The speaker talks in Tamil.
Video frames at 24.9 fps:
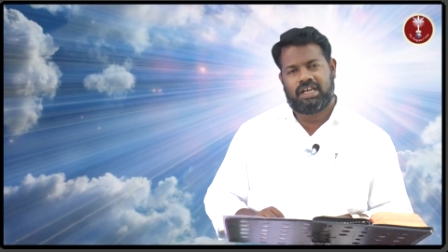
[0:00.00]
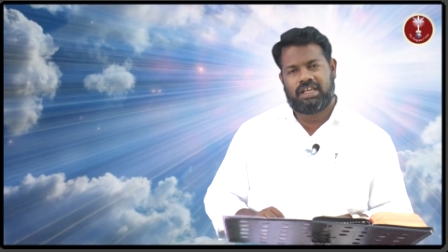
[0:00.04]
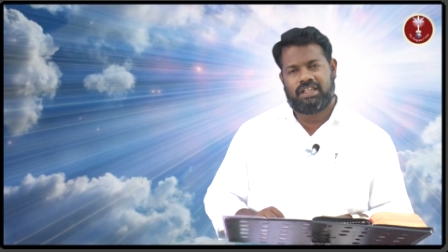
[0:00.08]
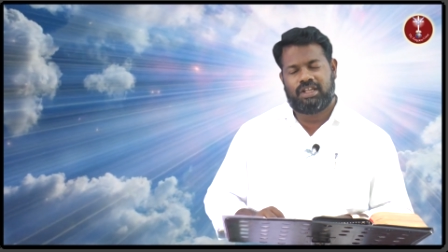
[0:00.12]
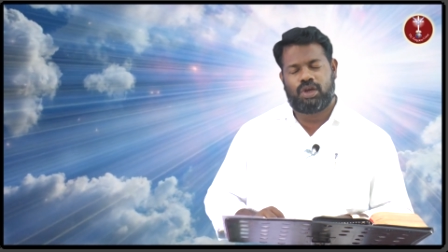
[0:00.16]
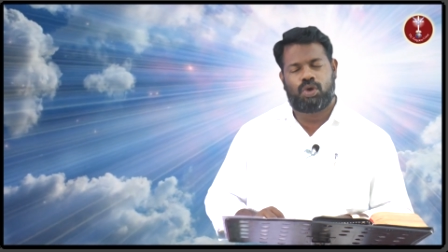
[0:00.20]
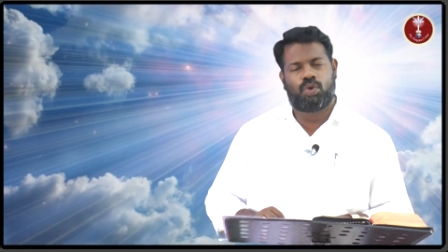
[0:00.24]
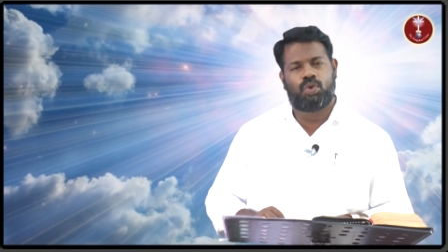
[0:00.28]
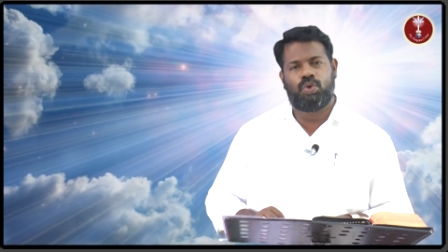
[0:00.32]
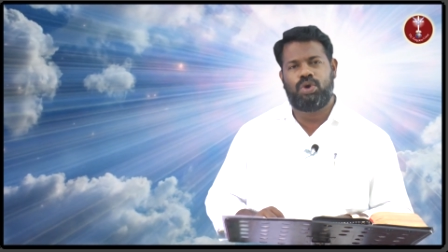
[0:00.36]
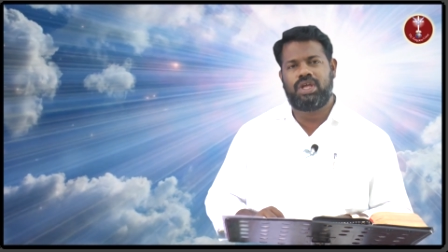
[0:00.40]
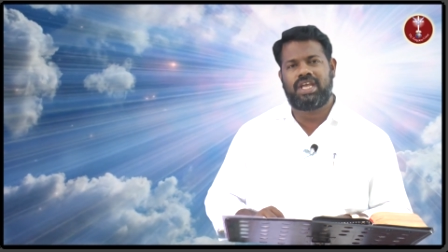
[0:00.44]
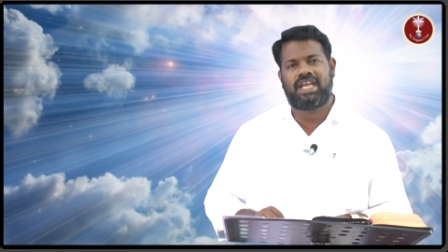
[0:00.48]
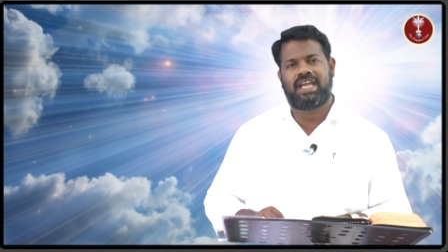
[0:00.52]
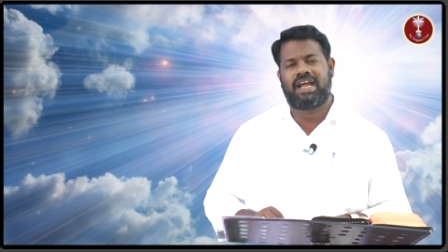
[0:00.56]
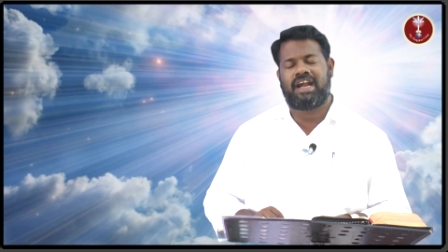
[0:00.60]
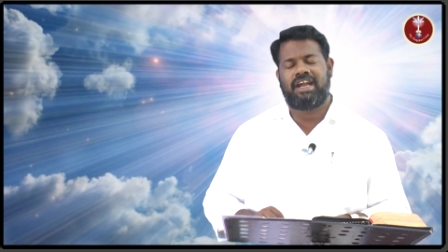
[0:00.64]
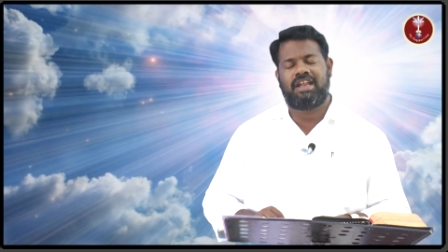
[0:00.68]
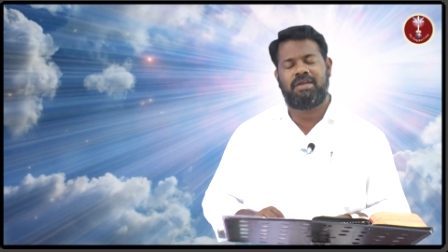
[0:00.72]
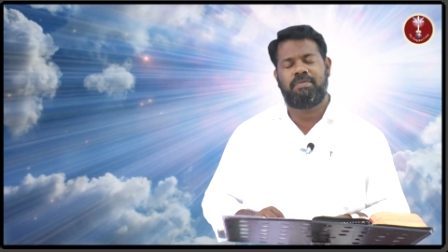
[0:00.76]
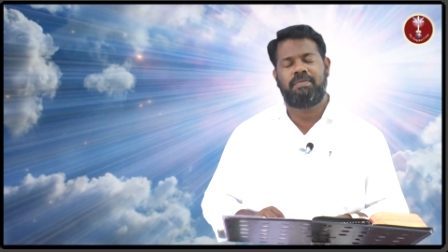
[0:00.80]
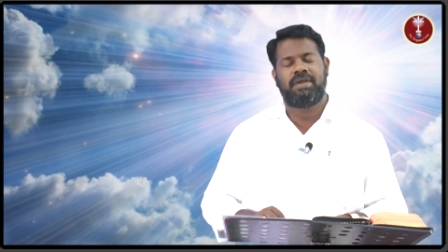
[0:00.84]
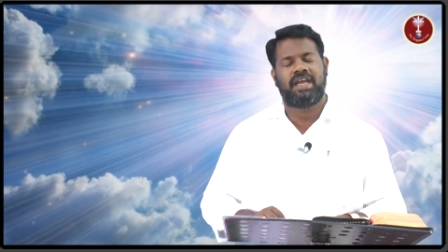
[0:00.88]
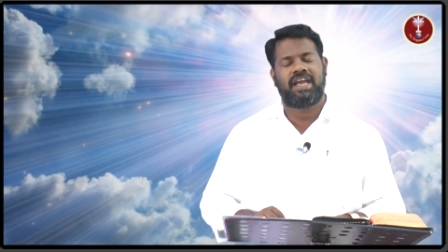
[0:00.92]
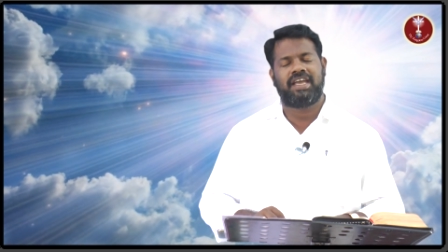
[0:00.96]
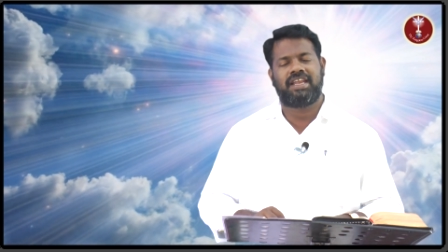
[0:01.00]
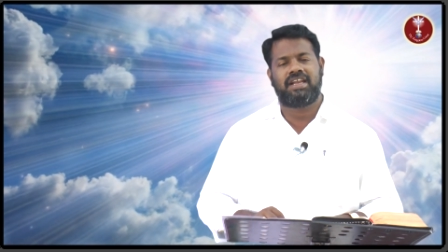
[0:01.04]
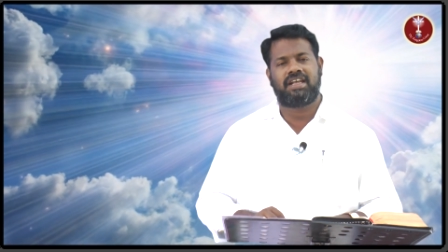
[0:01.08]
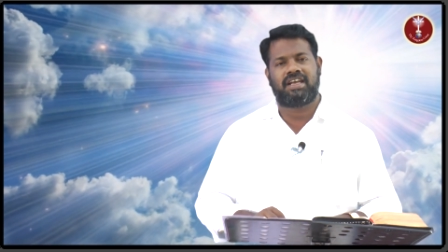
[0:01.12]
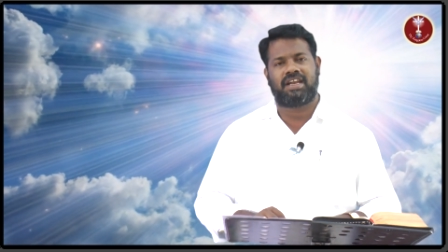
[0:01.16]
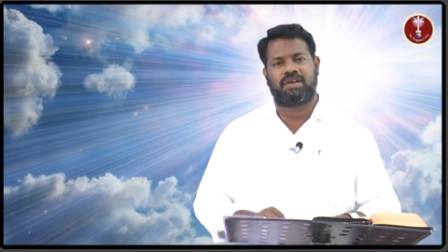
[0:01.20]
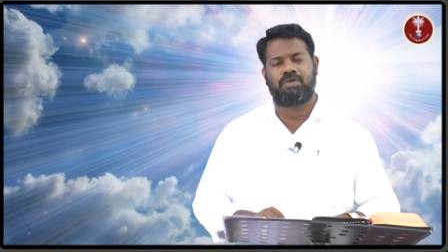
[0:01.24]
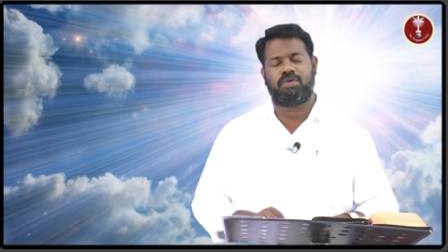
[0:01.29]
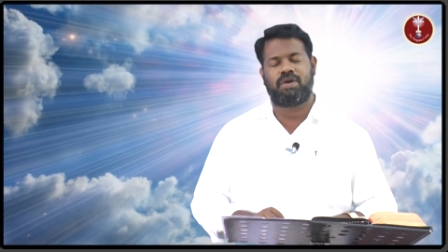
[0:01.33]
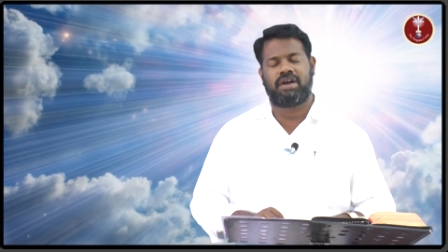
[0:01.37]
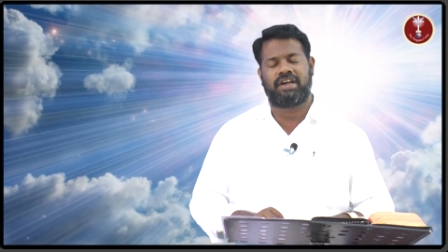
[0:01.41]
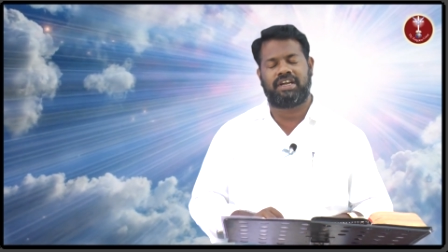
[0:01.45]
இந்த குடிக்கு அடிமையாக
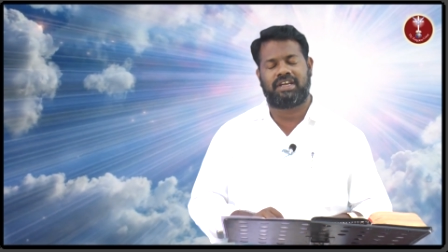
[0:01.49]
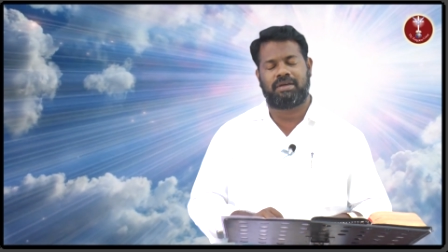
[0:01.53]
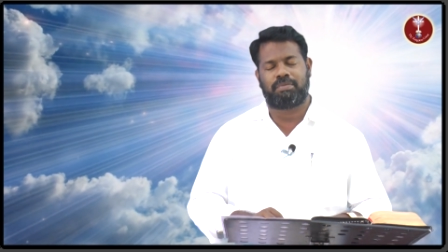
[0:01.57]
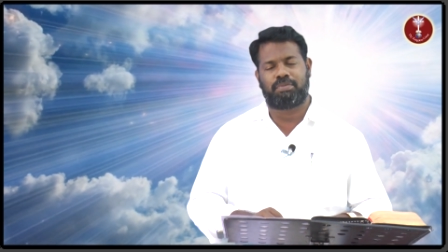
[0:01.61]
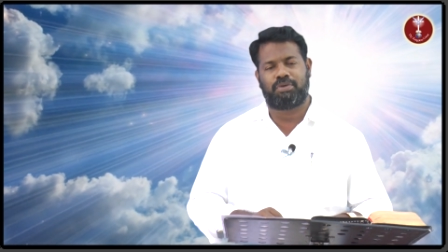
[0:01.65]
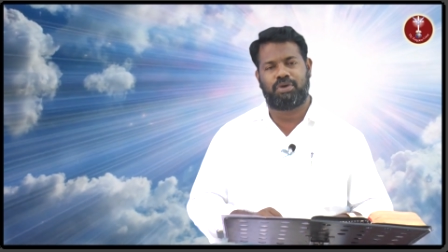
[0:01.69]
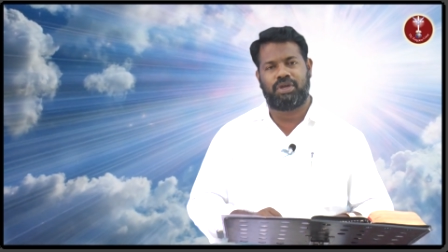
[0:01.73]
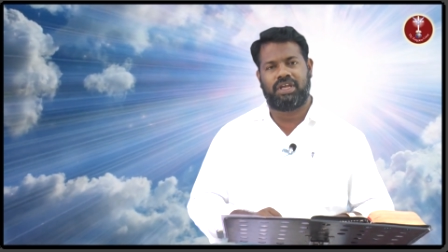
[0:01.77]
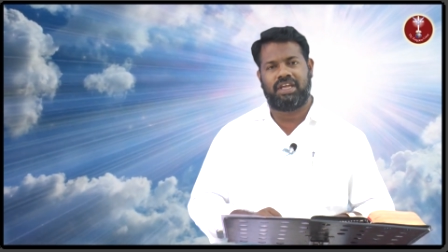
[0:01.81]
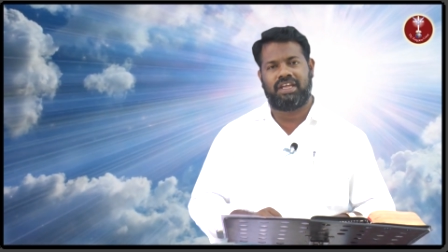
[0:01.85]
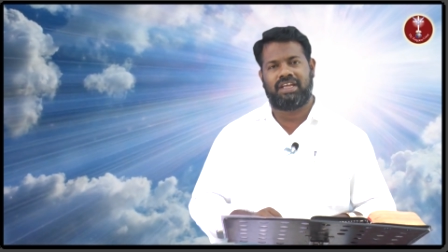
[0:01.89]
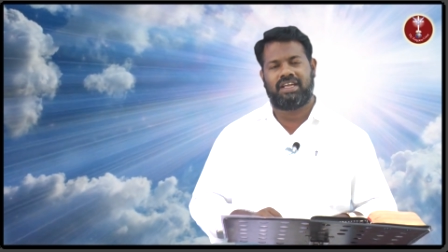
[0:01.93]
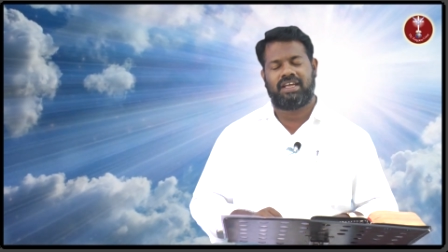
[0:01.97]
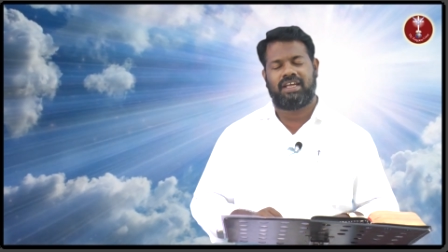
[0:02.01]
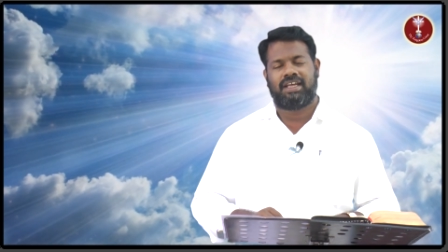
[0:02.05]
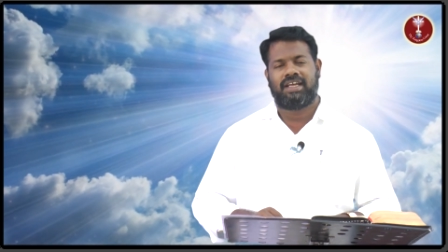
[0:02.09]
இருக்கிறவங்க போய்